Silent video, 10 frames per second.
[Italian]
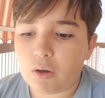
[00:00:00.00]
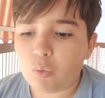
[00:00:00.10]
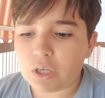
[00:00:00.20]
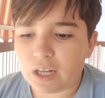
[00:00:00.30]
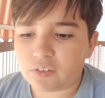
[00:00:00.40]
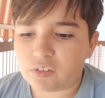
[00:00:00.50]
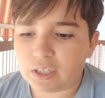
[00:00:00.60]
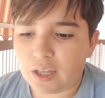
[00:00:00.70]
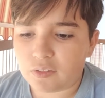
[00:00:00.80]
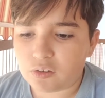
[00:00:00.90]
Un ass,
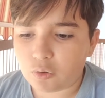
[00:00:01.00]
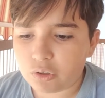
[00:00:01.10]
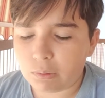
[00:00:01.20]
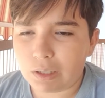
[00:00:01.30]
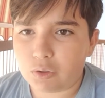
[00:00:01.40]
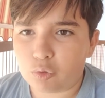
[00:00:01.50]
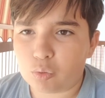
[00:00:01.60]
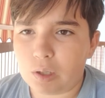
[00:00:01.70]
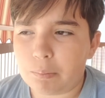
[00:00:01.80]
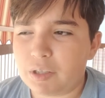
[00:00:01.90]
ragazzi. Continuando
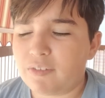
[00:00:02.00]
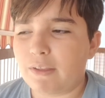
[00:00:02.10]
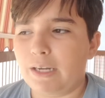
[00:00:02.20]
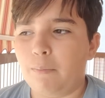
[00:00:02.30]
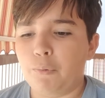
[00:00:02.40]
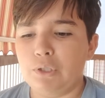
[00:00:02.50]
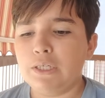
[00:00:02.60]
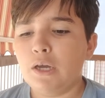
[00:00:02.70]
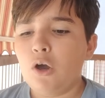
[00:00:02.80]
sulla pista Napoli,